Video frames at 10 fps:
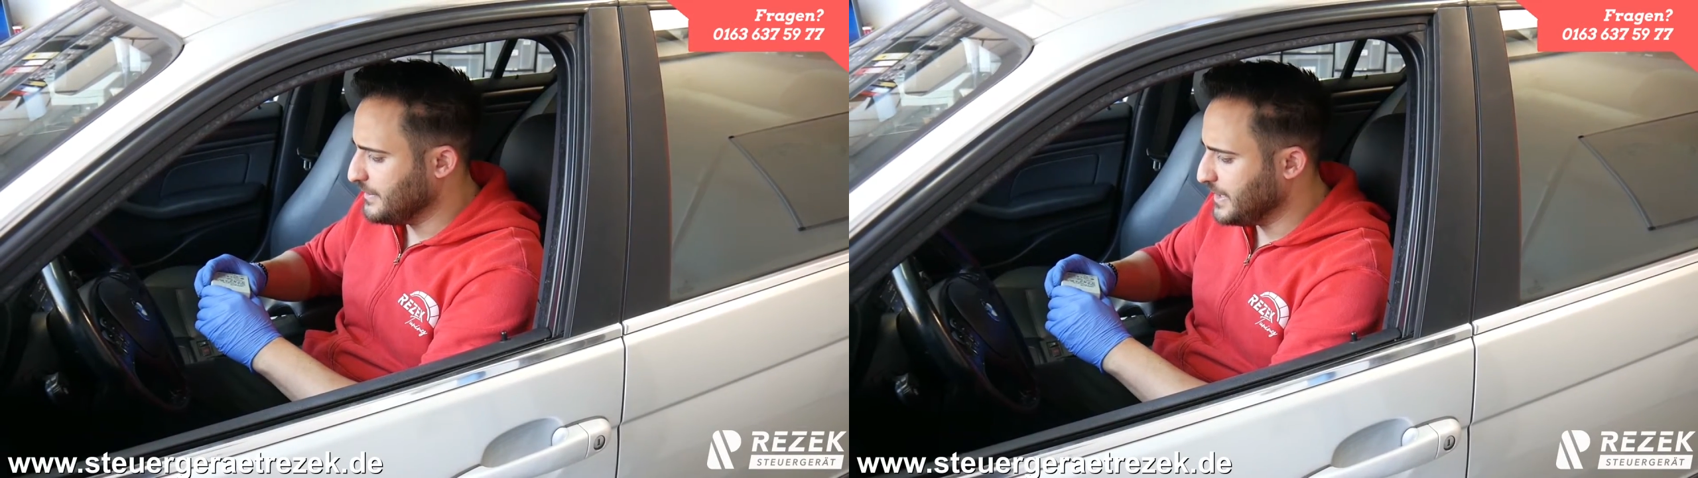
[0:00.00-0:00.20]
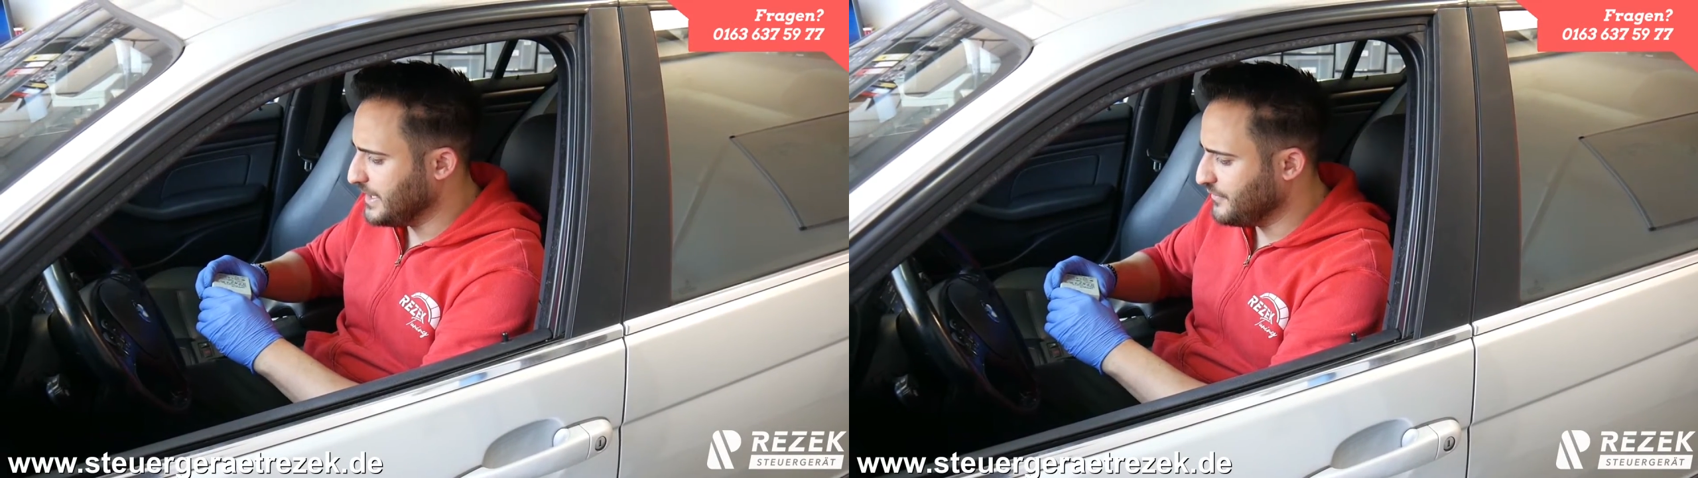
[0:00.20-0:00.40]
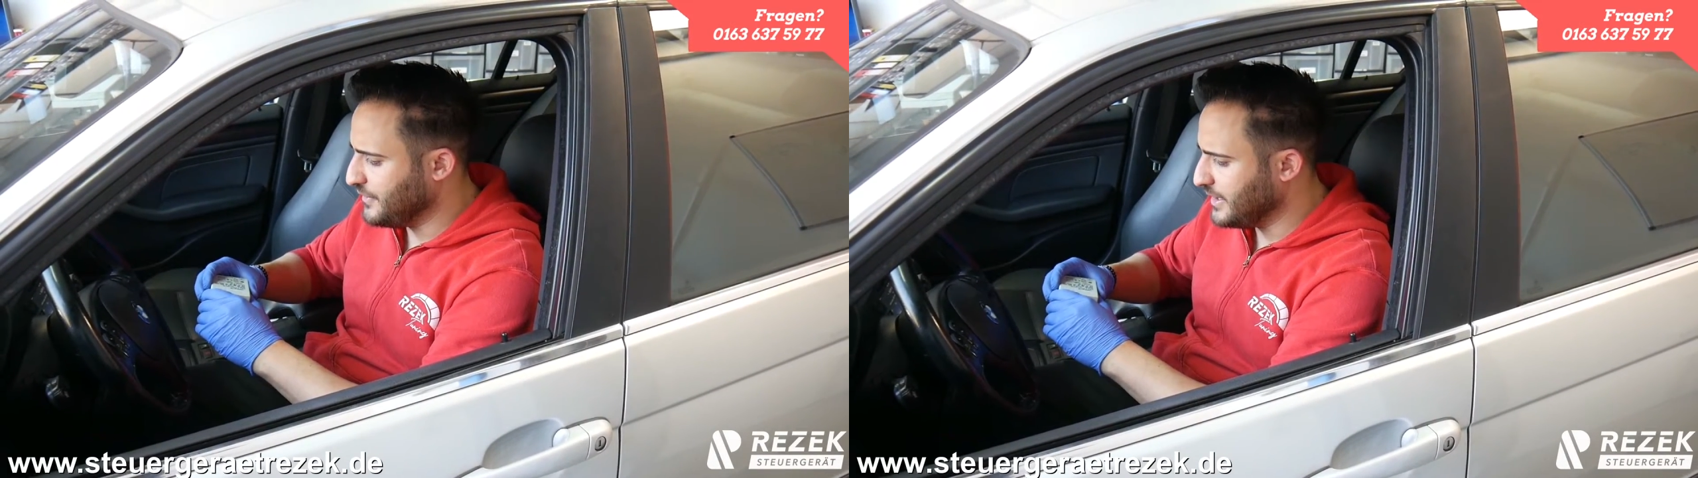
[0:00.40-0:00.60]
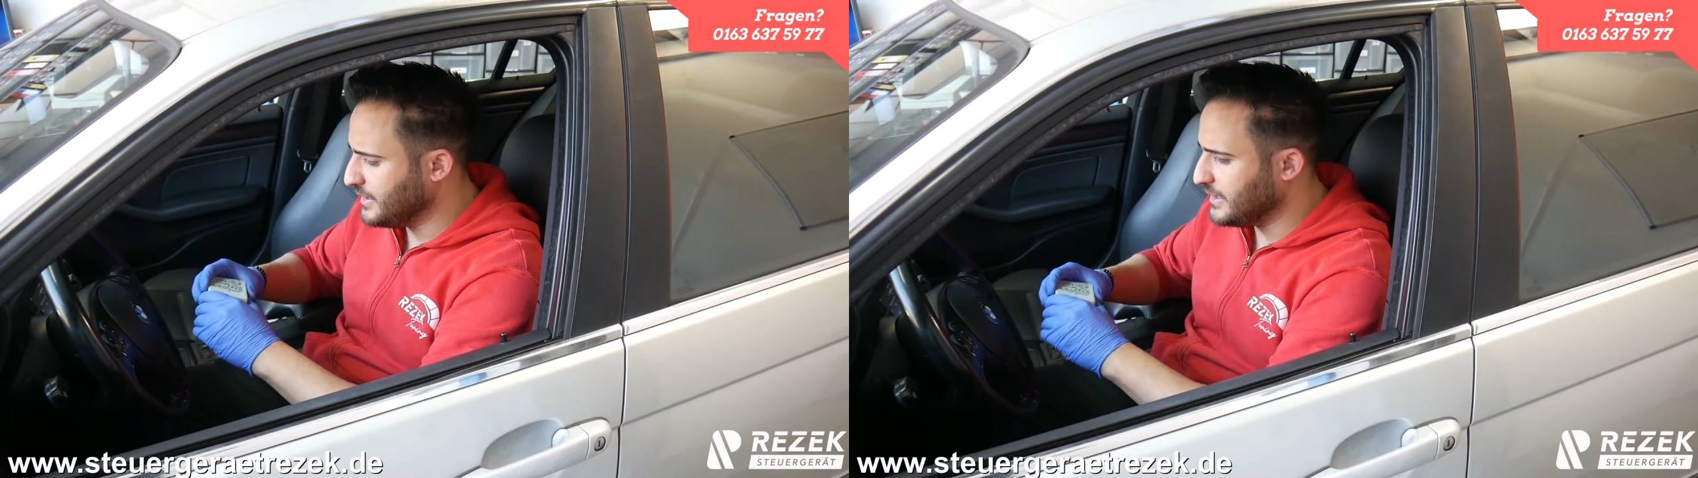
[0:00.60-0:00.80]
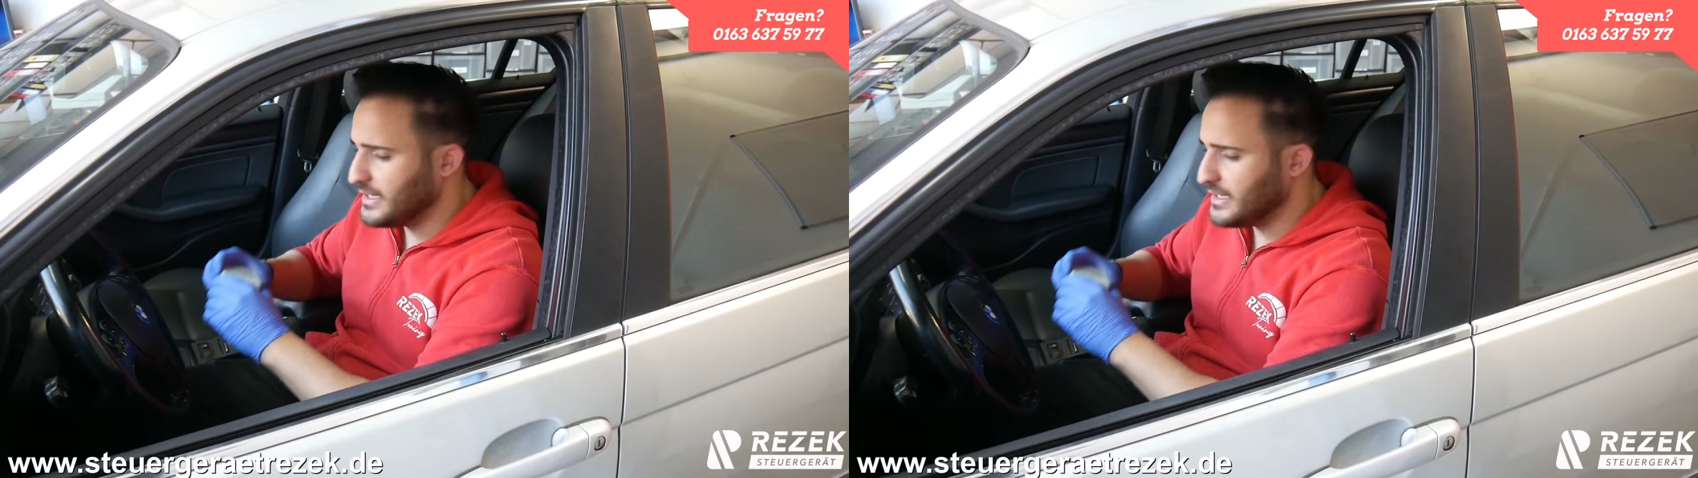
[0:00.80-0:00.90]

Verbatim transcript: BMW